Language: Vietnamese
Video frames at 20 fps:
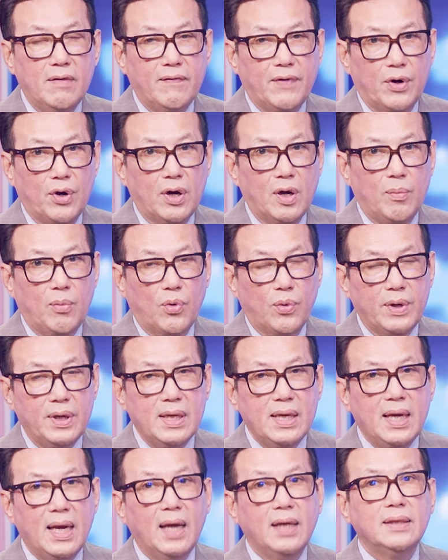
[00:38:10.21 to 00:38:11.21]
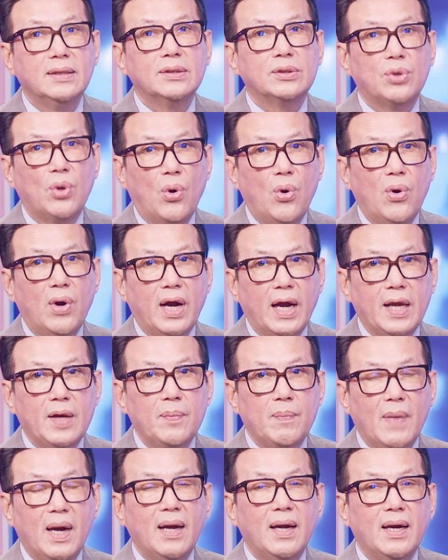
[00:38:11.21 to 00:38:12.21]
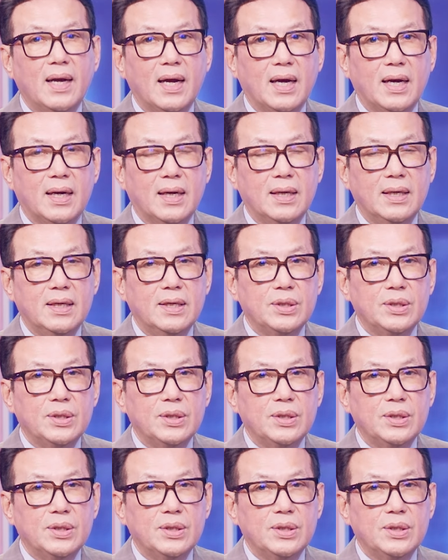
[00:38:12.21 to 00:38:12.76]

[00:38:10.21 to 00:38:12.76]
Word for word: và nó là một cái nhân tố gây bất ngờ